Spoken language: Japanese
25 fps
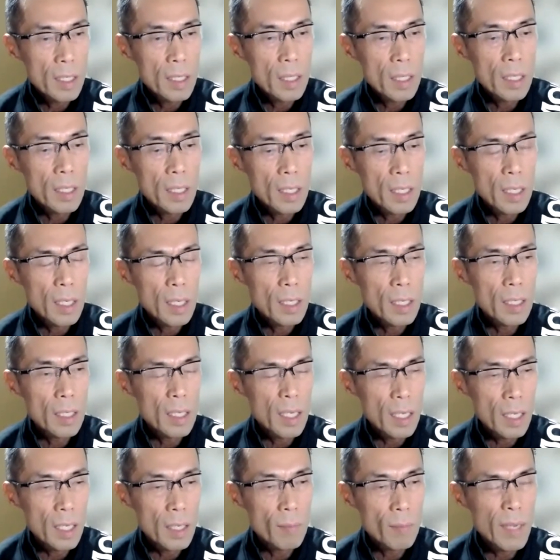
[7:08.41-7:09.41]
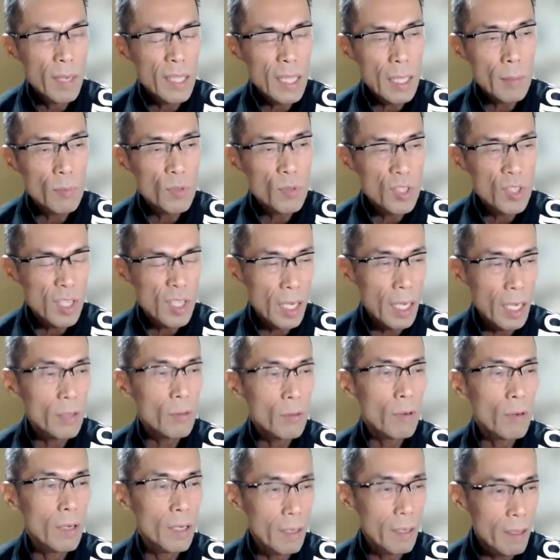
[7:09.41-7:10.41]
えー、また虫か
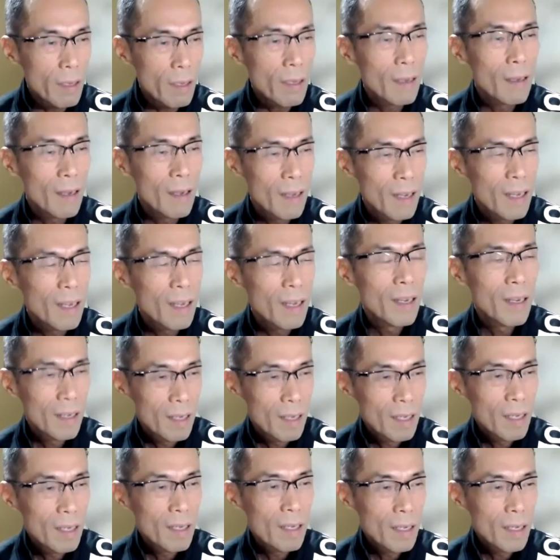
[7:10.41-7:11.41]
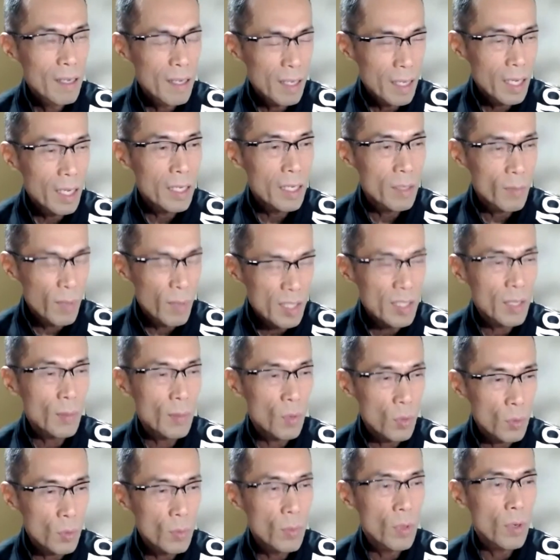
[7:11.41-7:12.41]
とかね、うん、えー、いました、
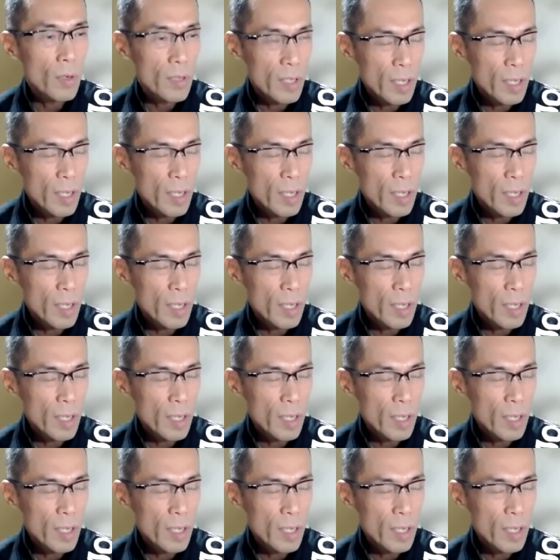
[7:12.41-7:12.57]
僕も。